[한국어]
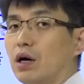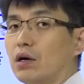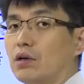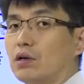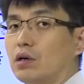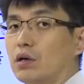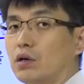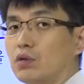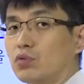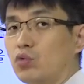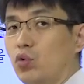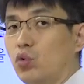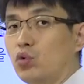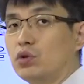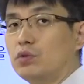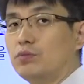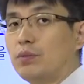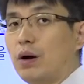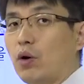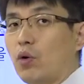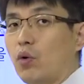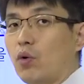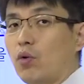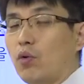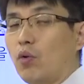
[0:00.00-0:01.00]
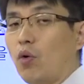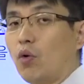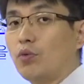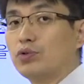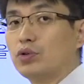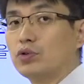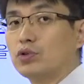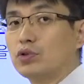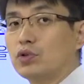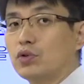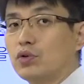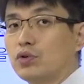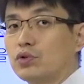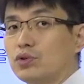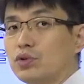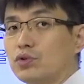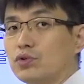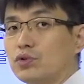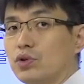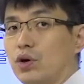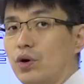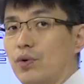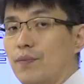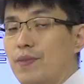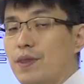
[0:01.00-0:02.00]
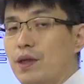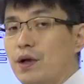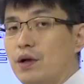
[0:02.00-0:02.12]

그러니까 돈이 막 없어지는 거죠, 그죠?